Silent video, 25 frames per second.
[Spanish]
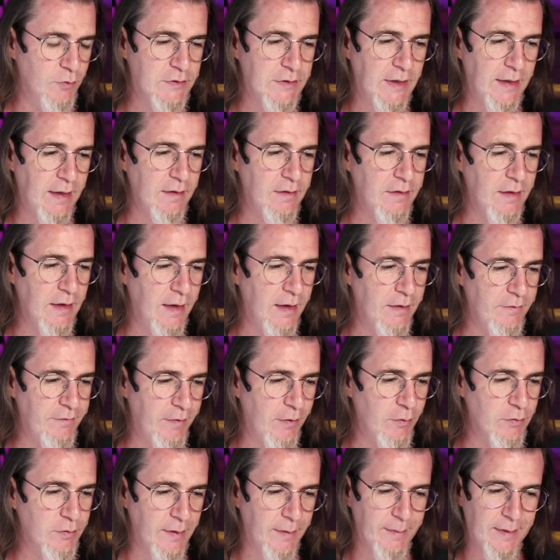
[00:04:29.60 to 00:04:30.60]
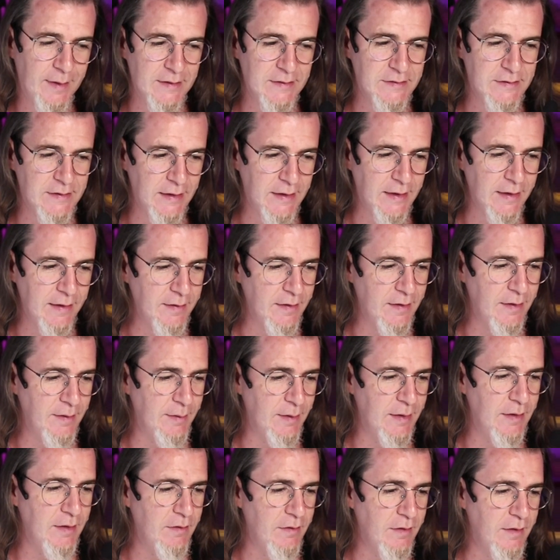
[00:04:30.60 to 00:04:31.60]
Muchas gracias Alfa Ultra Mega Chicken y
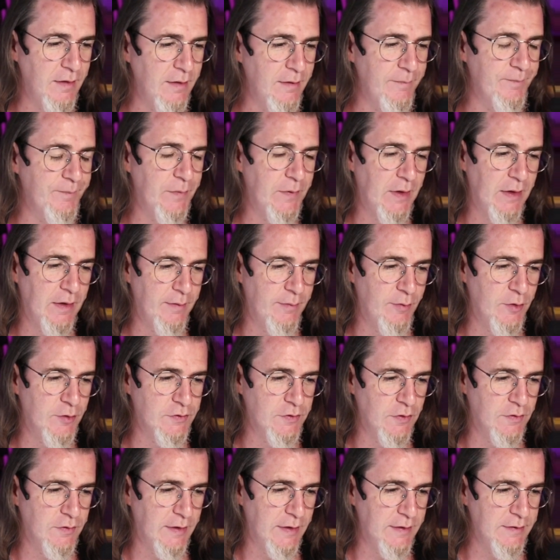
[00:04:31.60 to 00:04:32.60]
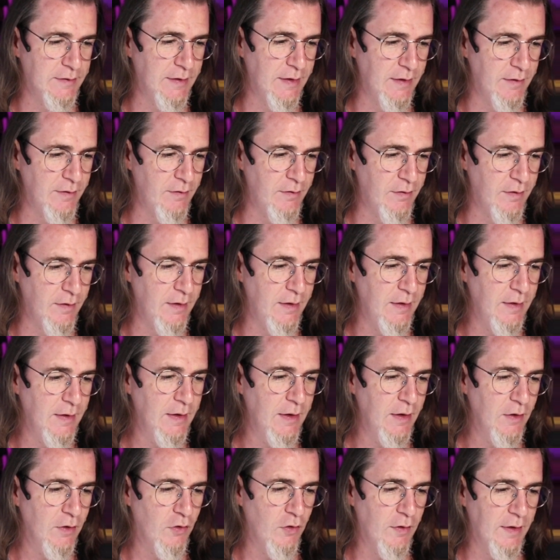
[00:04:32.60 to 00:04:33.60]
me dice, gracias por esos 30, dice,
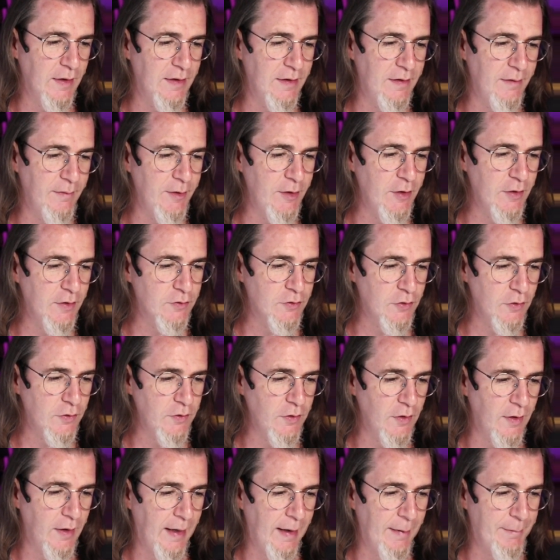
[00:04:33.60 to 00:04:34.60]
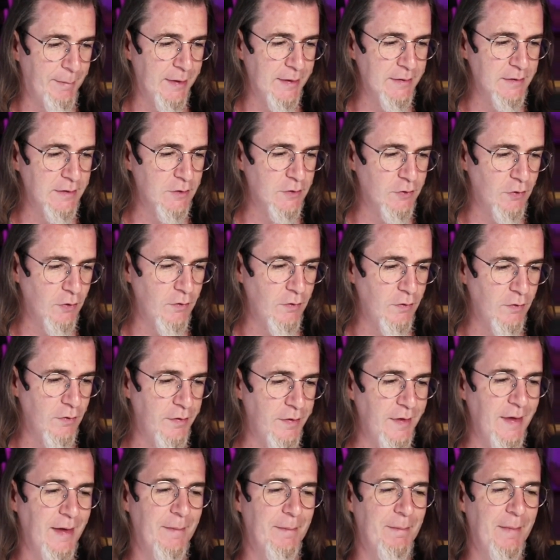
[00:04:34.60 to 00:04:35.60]
con el divino Antonio, aprendes todos
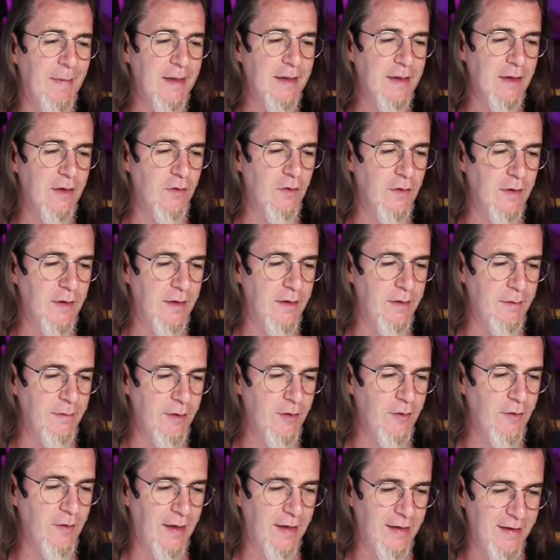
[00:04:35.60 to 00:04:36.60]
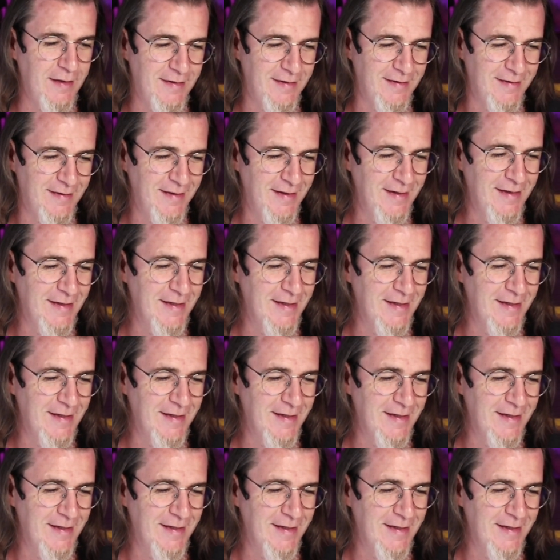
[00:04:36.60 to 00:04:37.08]
los días, más que con el divino Dalí.